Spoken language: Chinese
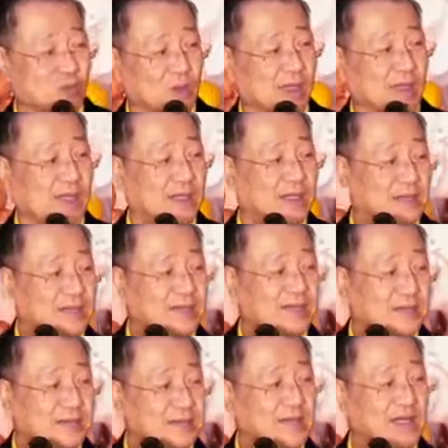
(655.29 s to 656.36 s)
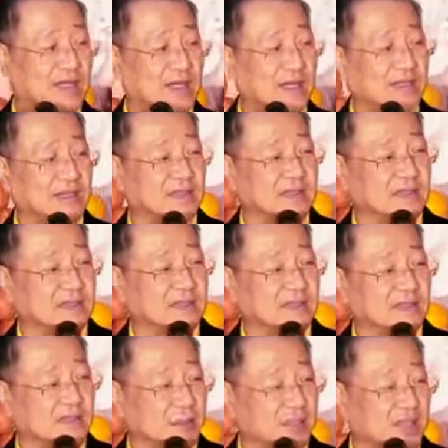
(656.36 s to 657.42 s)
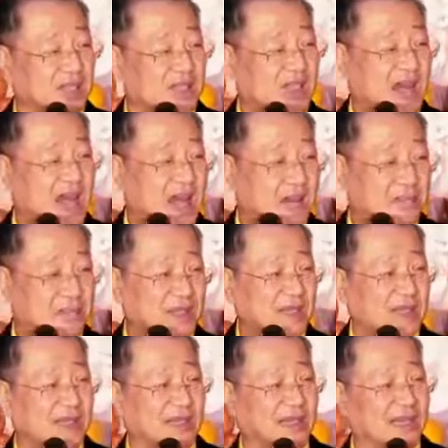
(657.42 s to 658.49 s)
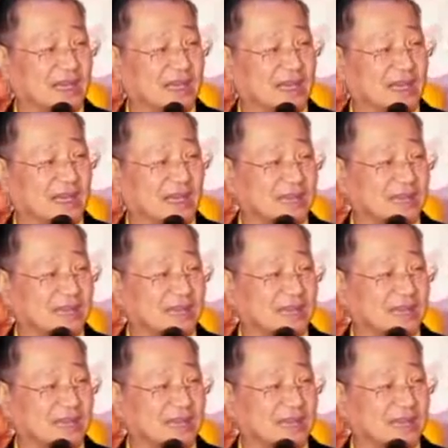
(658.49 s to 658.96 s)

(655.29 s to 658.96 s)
那是啊，是的。他迷他迷得很厉害的。